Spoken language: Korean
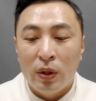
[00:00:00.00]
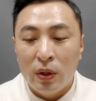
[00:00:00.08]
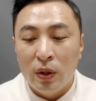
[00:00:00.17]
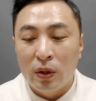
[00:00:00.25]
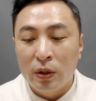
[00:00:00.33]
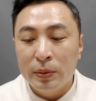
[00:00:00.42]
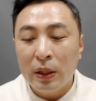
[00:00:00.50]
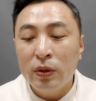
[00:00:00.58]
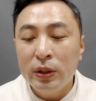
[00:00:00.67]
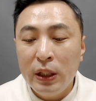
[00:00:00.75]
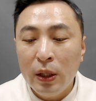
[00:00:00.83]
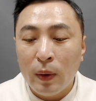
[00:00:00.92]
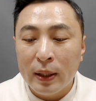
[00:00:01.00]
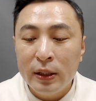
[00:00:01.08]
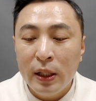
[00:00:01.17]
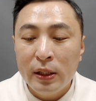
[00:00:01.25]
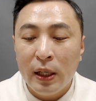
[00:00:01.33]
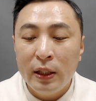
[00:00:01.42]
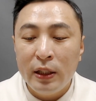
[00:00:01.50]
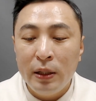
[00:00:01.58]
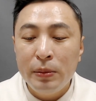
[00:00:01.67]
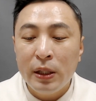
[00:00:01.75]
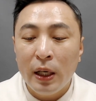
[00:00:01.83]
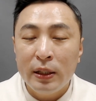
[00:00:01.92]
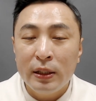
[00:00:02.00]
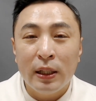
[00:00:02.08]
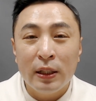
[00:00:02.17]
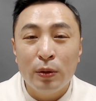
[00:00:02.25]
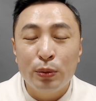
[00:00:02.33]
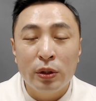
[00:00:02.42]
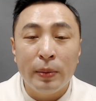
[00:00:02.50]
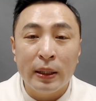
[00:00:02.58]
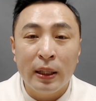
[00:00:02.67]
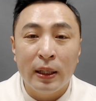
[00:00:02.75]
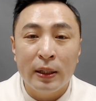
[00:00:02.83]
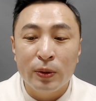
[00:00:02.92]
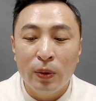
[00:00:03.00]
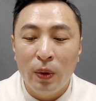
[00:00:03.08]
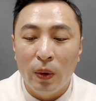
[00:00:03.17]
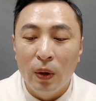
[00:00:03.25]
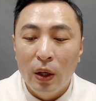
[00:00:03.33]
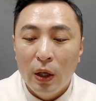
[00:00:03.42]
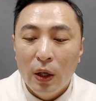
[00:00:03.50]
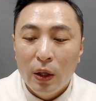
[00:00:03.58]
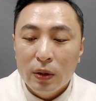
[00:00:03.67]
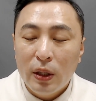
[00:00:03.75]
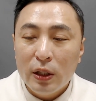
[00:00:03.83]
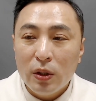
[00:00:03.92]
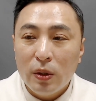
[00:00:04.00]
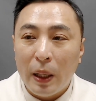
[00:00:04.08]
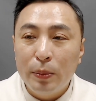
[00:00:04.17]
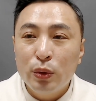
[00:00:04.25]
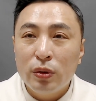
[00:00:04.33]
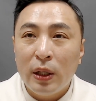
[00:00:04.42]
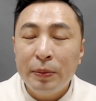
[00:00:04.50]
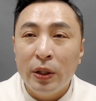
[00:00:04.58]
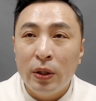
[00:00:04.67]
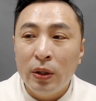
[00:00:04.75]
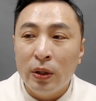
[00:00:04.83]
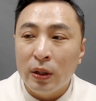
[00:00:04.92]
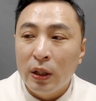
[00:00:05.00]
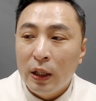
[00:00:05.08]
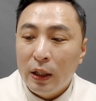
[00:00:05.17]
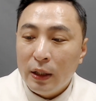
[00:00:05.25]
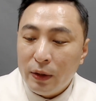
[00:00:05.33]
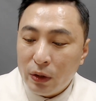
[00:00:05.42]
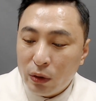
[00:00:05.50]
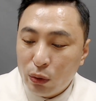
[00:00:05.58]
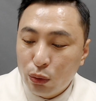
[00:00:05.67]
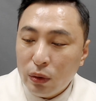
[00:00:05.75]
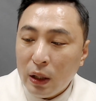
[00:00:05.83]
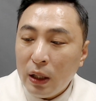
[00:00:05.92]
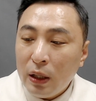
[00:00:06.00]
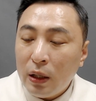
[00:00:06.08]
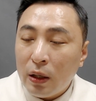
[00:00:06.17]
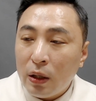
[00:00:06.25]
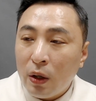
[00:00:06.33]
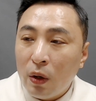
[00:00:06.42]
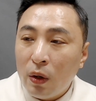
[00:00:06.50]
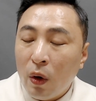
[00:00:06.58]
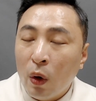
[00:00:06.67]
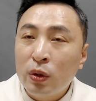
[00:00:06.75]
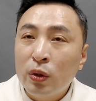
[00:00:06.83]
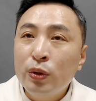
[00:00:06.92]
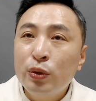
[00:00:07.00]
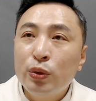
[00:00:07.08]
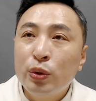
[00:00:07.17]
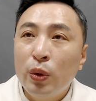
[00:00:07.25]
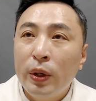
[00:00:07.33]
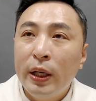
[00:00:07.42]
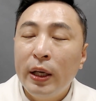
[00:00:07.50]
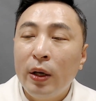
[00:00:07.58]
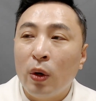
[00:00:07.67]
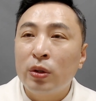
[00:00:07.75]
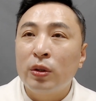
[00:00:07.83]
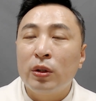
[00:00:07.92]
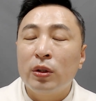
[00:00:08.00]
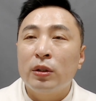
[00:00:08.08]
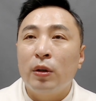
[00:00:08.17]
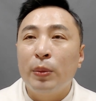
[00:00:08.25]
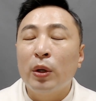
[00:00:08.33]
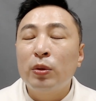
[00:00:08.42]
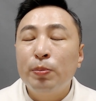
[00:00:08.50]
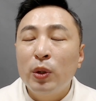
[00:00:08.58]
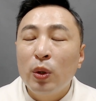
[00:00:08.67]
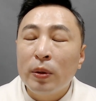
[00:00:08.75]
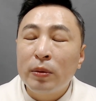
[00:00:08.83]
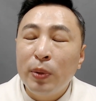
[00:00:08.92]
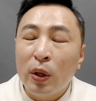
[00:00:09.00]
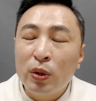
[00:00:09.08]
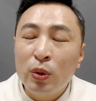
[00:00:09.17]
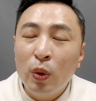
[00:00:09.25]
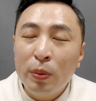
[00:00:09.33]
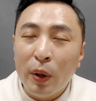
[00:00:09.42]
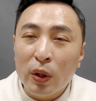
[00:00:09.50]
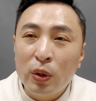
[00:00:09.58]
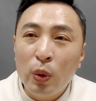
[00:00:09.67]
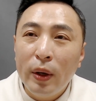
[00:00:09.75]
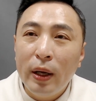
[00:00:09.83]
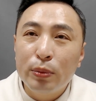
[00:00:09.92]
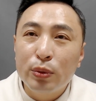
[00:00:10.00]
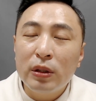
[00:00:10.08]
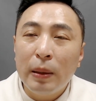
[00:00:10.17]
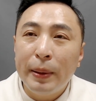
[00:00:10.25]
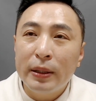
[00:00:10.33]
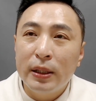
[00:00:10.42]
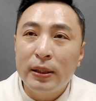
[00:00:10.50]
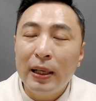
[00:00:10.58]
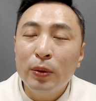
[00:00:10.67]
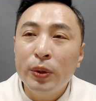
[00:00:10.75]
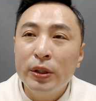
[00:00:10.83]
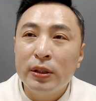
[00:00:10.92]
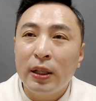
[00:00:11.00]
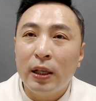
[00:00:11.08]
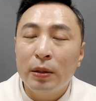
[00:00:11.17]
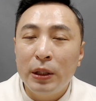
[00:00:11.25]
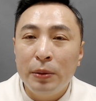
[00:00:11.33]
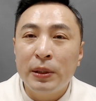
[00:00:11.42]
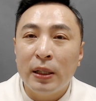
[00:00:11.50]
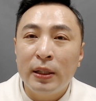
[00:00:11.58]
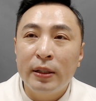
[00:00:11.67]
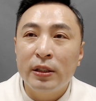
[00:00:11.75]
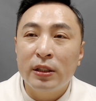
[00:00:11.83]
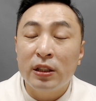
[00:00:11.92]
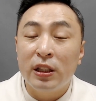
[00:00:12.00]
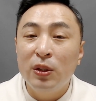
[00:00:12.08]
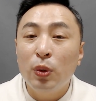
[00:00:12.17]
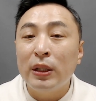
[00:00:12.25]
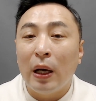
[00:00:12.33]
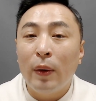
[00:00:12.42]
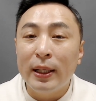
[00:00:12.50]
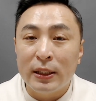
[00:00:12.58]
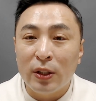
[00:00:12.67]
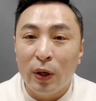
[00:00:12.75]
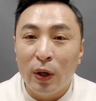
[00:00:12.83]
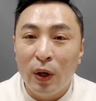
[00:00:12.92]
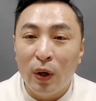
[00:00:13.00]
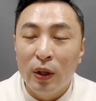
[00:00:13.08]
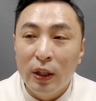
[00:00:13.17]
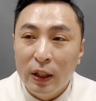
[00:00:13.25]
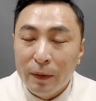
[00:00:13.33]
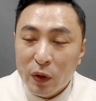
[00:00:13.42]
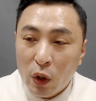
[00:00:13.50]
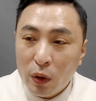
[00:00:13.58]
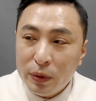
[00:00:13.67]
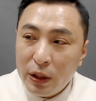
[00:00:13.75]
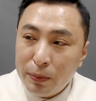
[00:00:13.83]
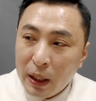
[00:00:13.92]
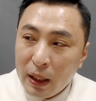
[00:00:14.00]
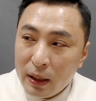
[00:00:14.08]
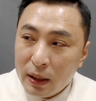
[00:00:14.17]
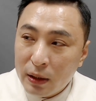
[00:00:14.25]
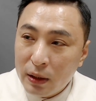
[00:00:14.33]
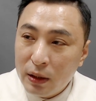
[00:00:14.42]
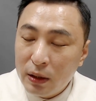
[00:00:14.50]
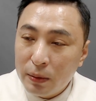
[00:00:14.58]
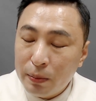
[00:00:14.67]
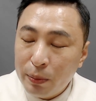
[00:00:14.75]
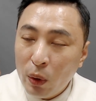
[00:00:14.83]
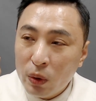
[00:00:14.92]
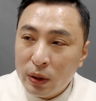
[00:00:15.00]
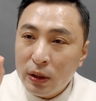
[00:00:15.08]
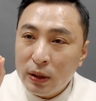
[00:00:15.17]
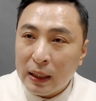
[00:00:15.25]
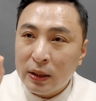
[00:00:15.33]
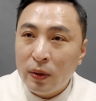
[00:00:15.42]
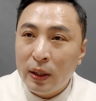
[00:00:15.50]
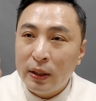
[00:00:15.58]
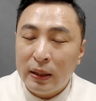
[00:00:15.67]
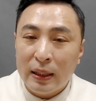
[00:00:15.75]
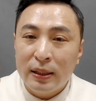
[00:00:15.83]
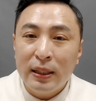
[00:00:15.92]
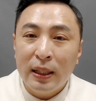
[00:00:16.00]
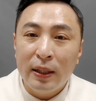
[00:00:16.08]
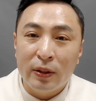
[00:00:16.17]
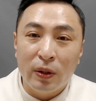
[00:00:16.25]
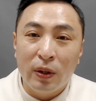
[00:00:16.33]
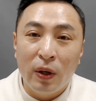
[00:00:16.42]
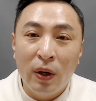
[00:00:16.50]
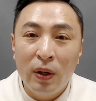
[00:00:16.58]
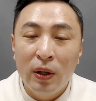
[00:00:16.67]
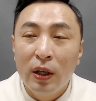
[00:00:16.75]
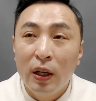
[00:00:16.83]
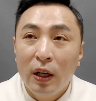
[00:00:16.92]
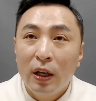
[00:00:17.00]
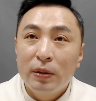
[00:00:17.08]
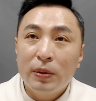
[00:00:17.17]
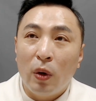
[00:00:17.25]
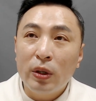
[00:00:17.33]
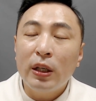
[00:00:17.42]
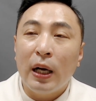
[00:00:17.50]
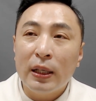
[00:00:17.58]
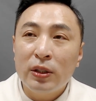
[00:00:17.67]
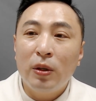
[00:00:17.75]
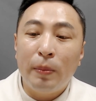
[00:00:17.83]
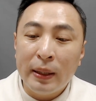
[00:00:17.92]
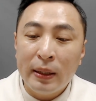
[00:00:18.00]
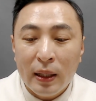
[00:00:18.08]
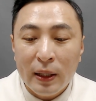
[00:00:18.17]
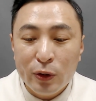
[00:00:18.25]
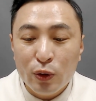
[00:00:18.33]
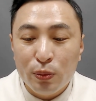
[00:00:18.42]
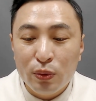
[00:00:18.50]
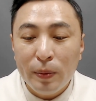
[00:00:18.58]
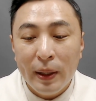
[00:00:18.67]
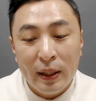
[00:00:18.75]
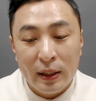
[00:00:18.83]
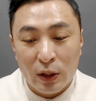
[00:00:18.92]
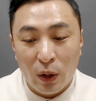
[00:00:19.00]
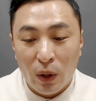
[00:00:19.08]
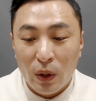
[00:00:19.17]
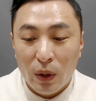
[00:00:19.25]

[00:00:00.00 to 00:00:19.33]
어, 그럼 사건 이해 관계자인 임차인이나 이런 분들 만나가지고 그렇게 해서 방문을 하면 누가 어떤 주소에 어, 몇몇몇동 몇 호에 무슨 아파트에 살고 있는 사람이 입찰을 했는지 그 기록이 나와 있어요. 여러분 입찰 그표 작성할 때 다 쓰잖아요 그런 거. 거기 가서 만나가지고 물어봐야겠죠.